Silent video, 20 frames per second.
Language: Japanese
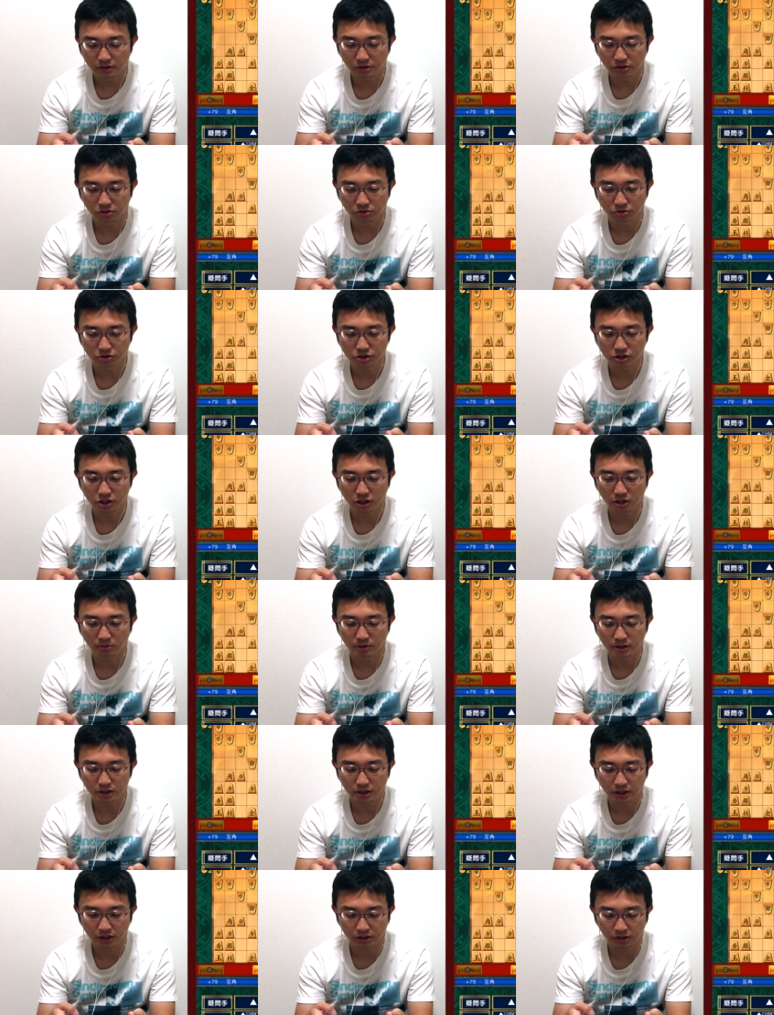糸芯が
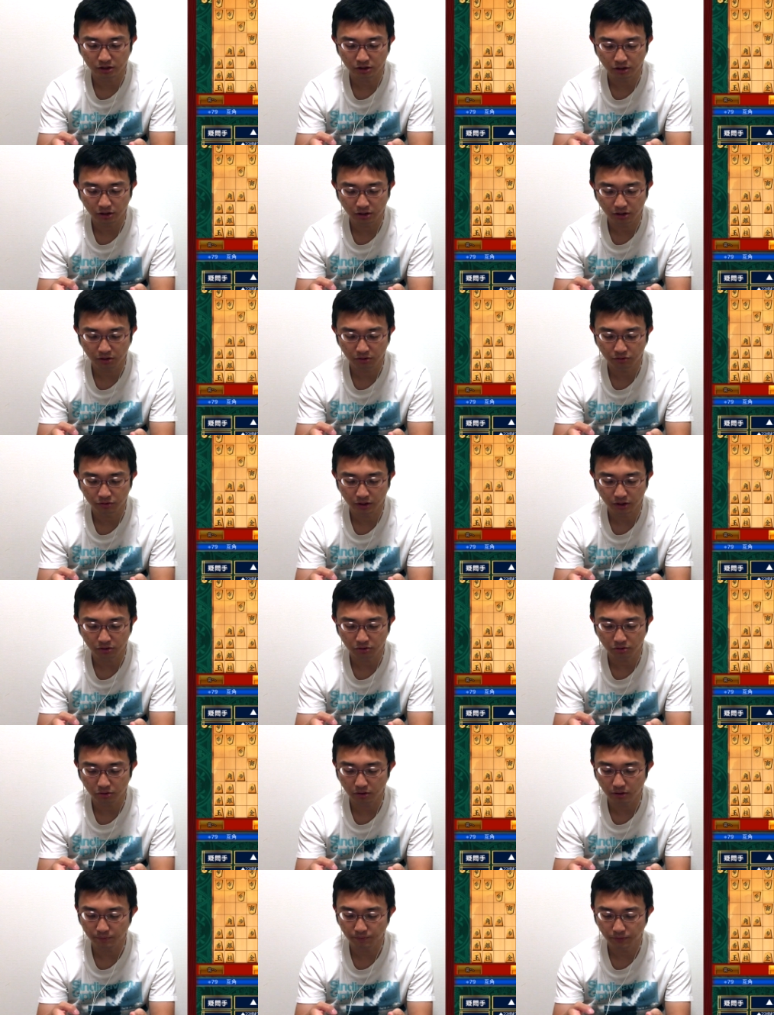間違えた2二歩だ
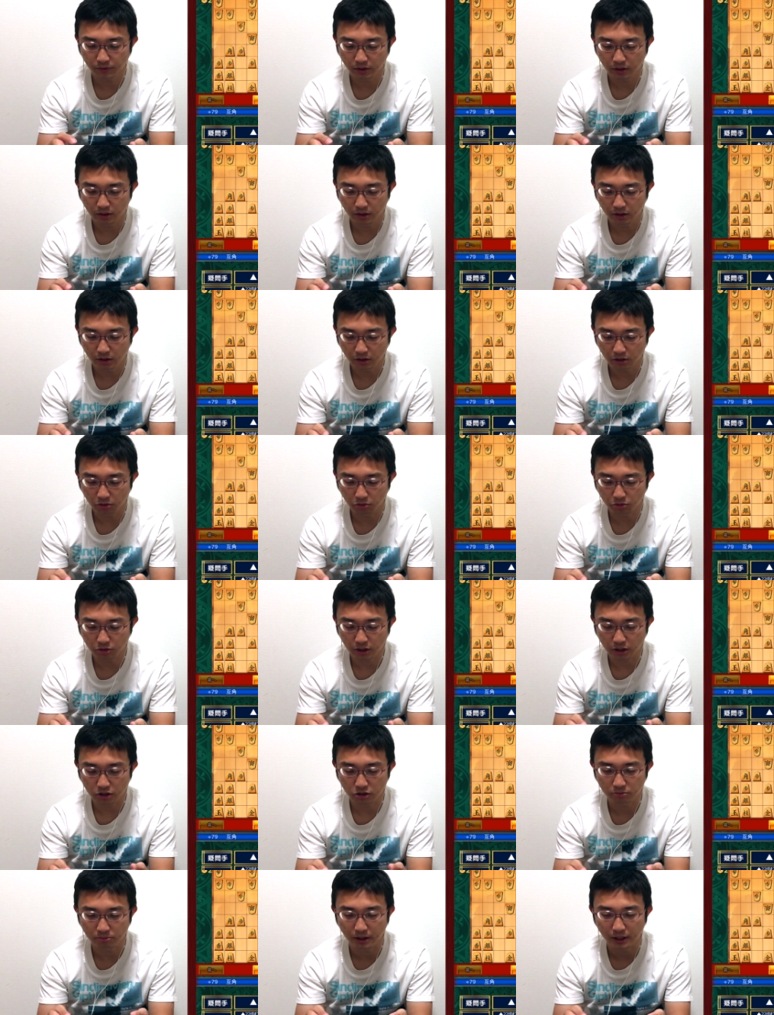と、互
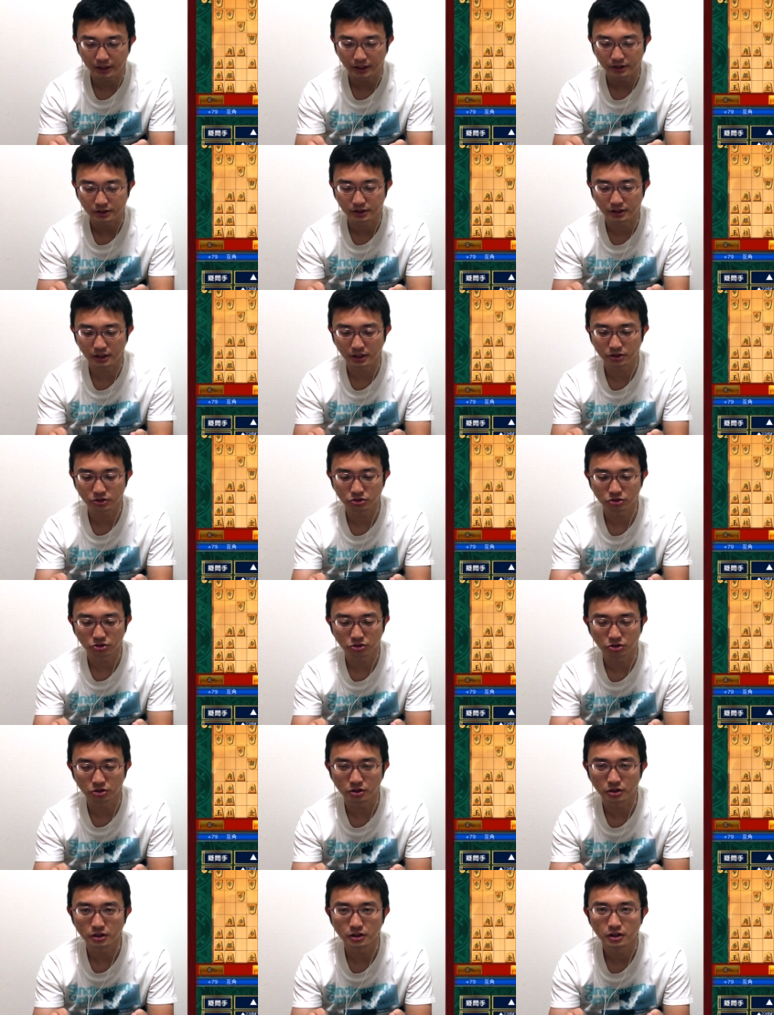角マイナス
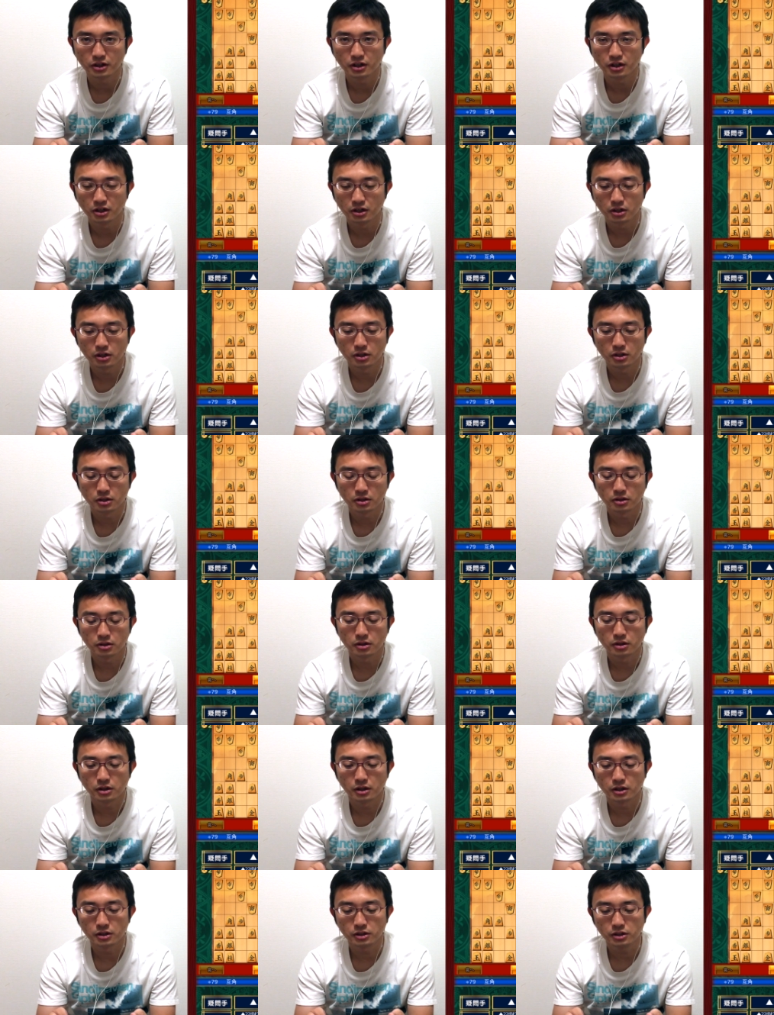79。
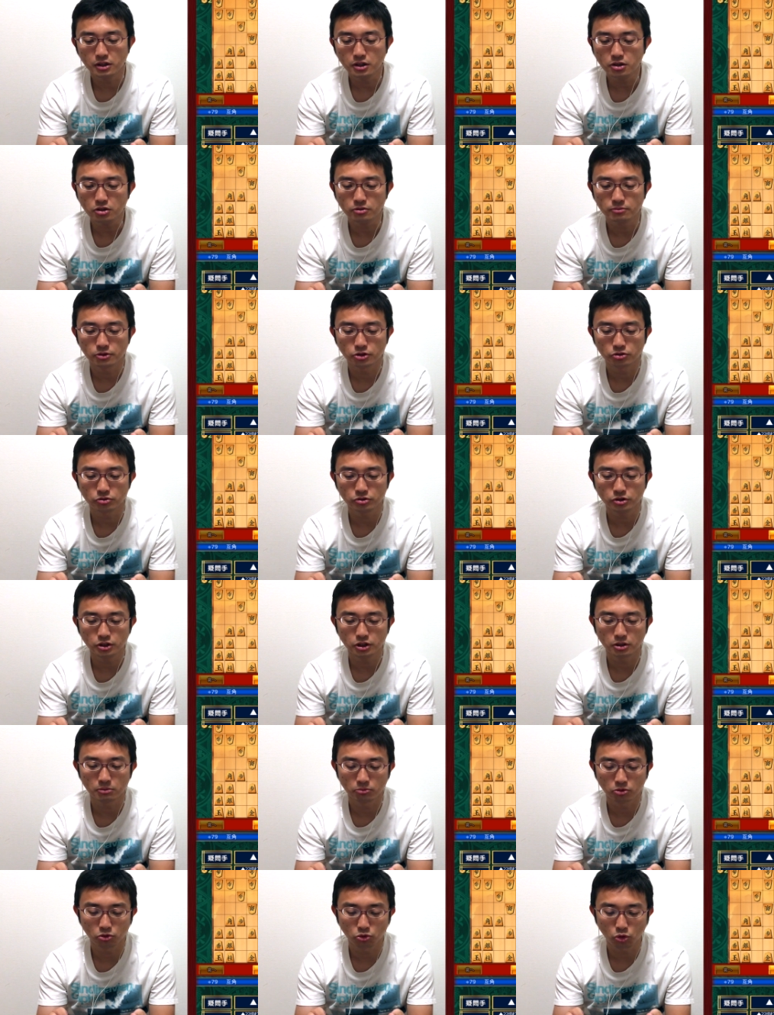えー、2二歩も4二
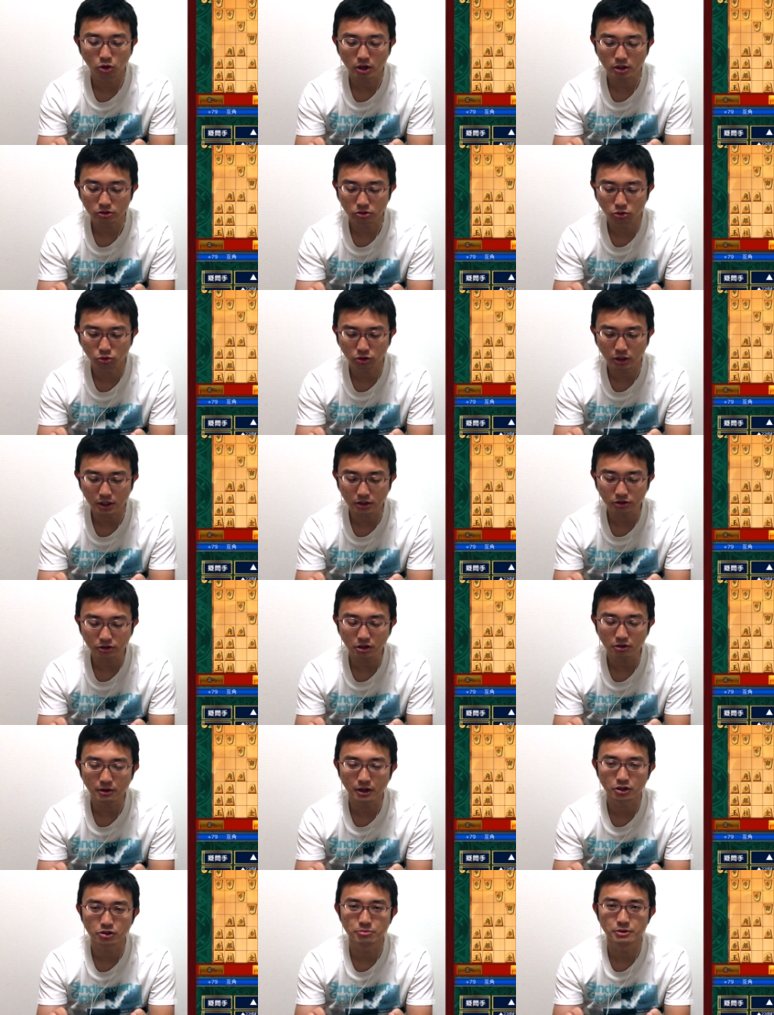銀も互角
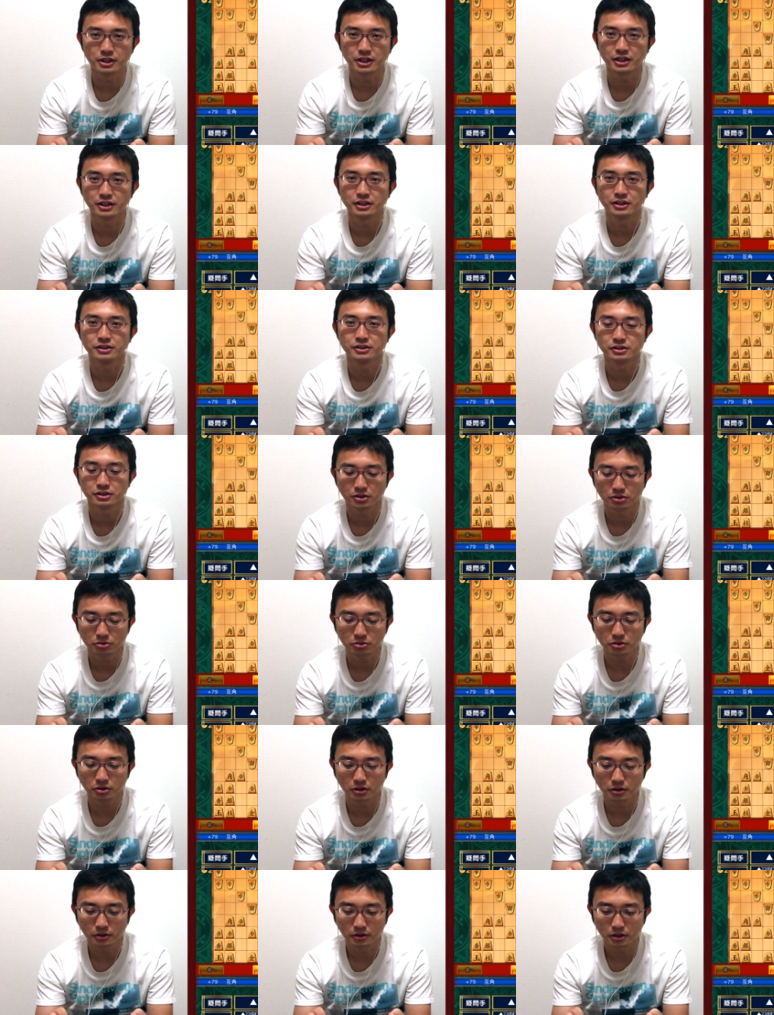ではあるみたいなんですけ
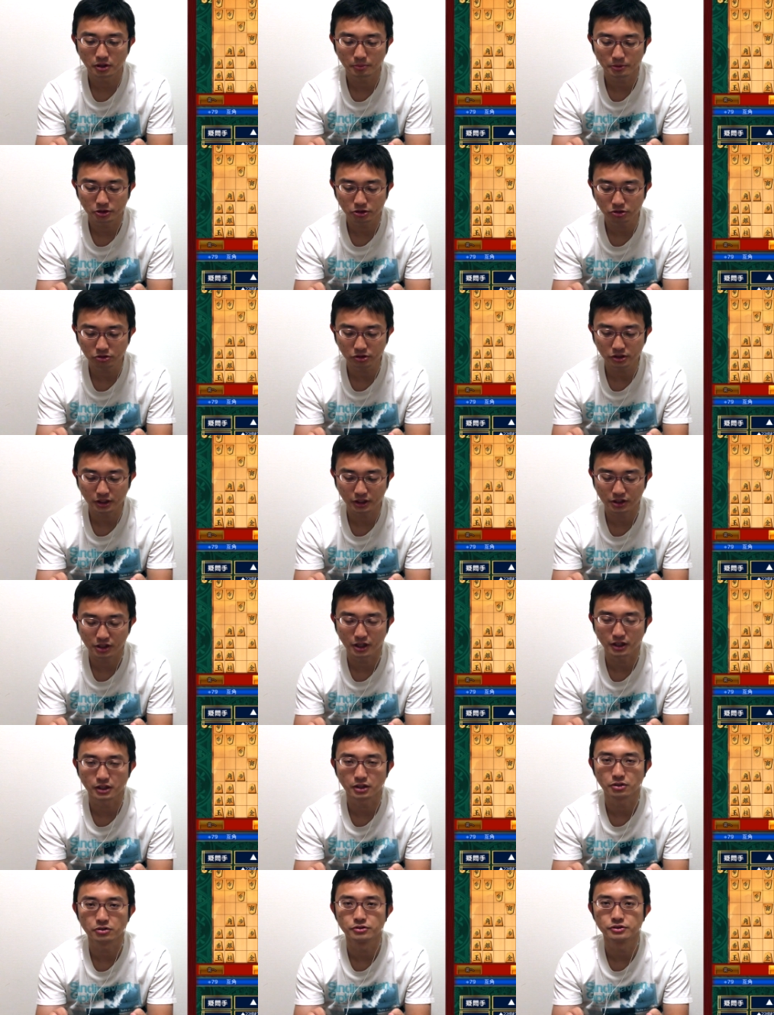ど、やっぱ数値が
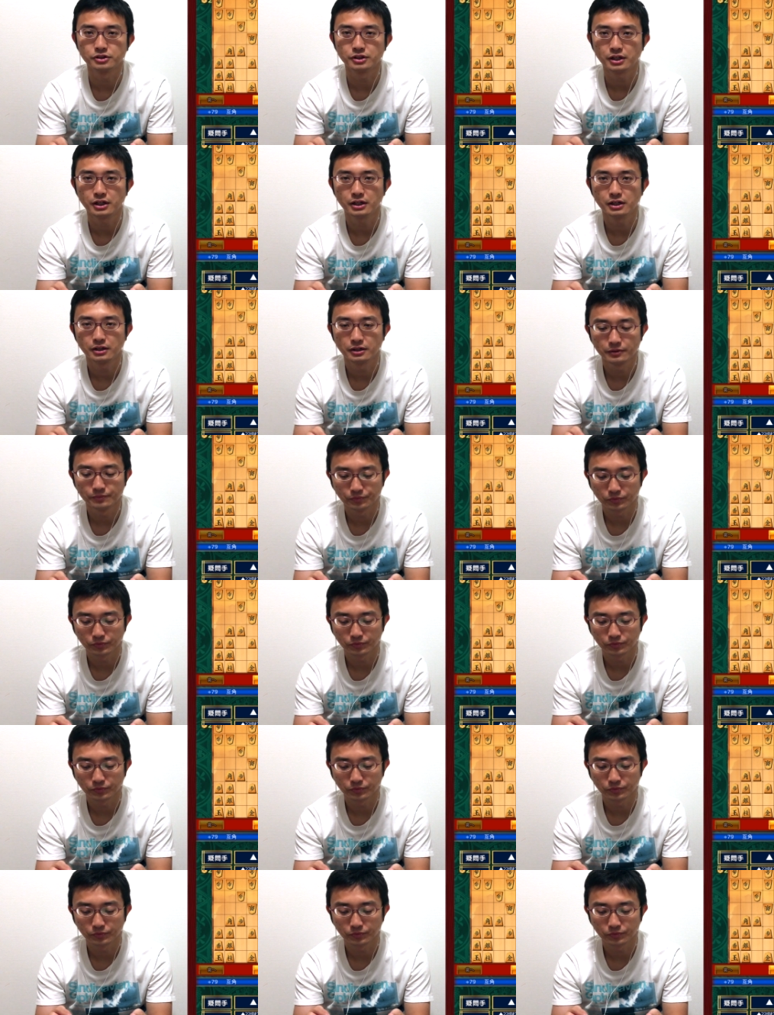違ってくるんですね。